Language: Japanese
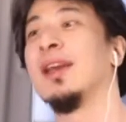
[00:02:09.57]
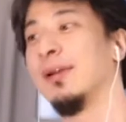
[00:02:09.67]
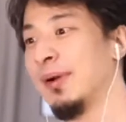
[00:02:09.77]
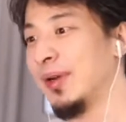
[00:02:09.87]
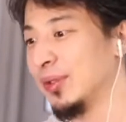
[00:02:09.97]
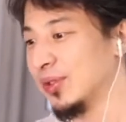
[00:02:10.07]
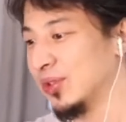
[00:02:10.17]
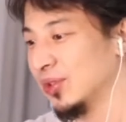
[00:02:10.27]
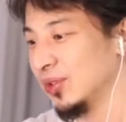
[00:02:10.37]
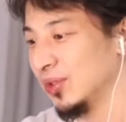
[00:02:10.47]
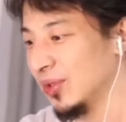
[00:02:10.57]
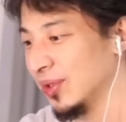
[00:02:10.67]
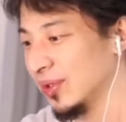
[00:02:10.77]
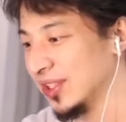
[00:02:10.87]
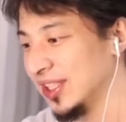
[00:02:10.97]
まあ、割と中
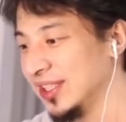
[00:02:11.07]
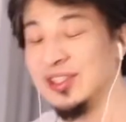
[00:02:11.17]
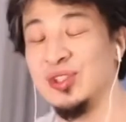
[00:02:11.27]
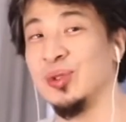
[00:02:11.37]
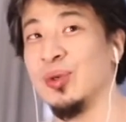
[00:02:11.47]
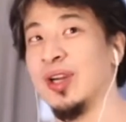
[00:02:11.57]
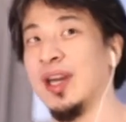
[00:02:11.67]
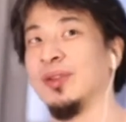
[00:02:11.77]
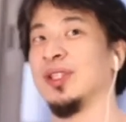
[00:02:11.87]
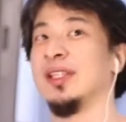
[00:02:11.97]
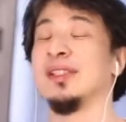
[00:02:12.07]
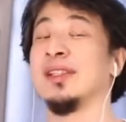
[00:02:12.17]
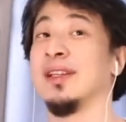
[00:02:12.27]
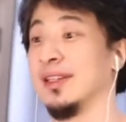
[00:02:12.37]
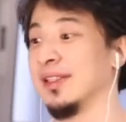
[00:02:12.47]
国、新中国派の議員さ
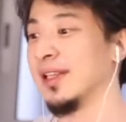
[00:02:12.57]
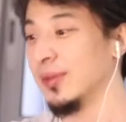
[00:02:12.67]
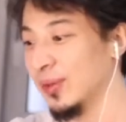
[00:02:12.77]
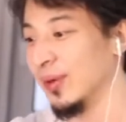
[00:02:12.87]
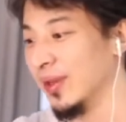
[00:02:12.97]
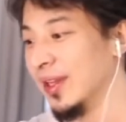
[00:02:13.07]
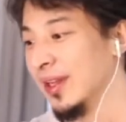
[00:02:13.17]
んなんですけど、